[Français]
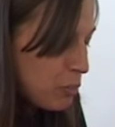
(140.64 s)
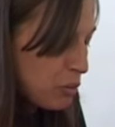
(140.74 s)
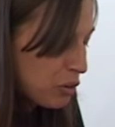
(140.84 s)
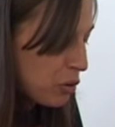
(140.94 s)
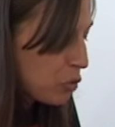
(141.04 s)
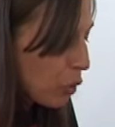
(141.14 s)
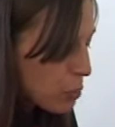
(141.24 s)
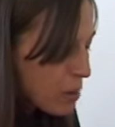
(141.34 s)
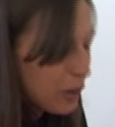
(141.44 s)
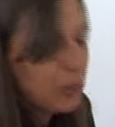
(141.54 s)
puisque vous
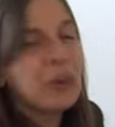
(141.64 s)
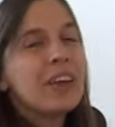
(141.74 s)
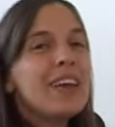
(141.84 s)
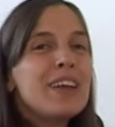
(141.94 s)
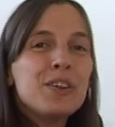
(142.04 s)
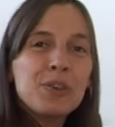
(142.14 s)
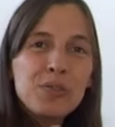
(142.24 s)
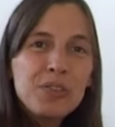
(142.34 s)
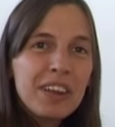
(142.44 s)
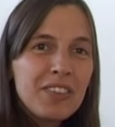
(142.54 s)
remarquerez, et je
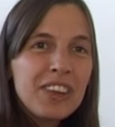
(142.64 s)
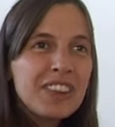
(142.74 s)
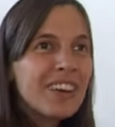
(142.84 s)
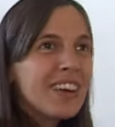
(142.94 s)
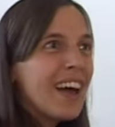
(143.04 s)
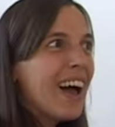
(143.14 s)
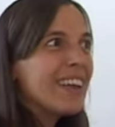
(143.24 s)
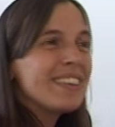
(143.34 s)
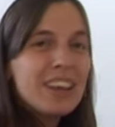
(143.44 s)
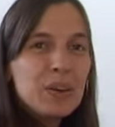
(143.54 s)
vous invite
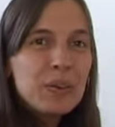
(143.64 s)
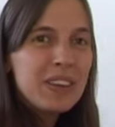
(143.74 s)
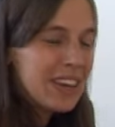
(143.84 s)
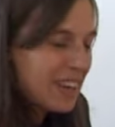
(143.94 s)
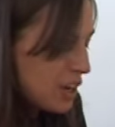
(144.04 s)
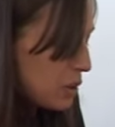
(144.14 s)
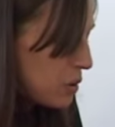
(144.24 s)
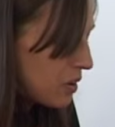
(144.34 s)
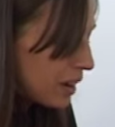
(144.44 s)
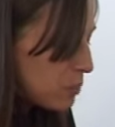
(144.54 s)
à décoder
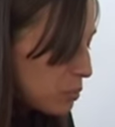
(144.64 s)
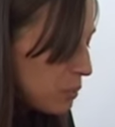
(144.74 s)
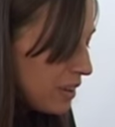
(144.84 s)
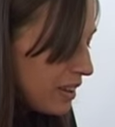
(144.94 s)
le rébut